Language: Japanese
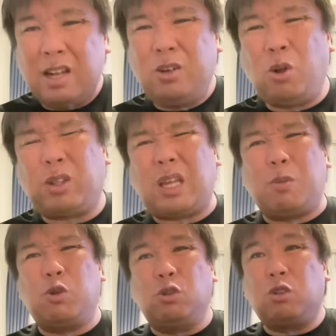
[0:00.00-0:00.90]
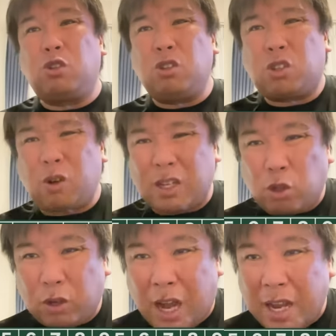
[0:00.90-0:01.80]
ロッテも不運、クッションが
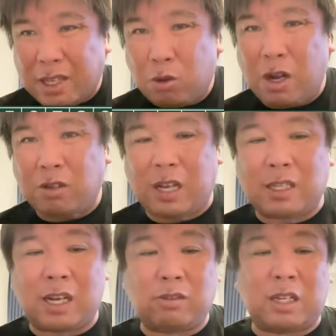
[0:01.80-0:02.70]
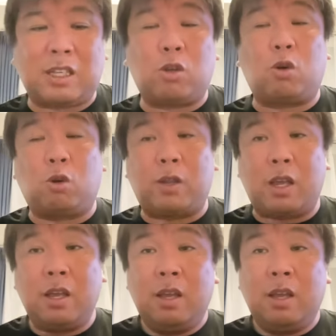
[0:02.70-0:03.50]
ちょっと返ってこなくて浅くなったところで、